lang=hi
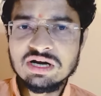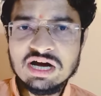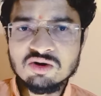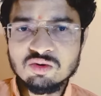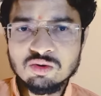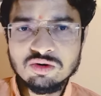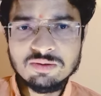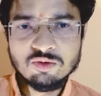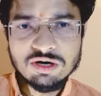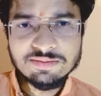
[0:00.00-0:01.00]
लागू होगा
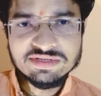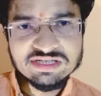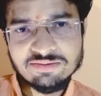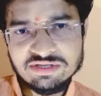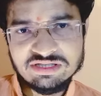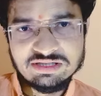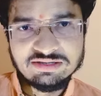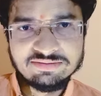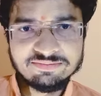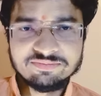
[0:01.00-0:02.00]
वो आप समझिए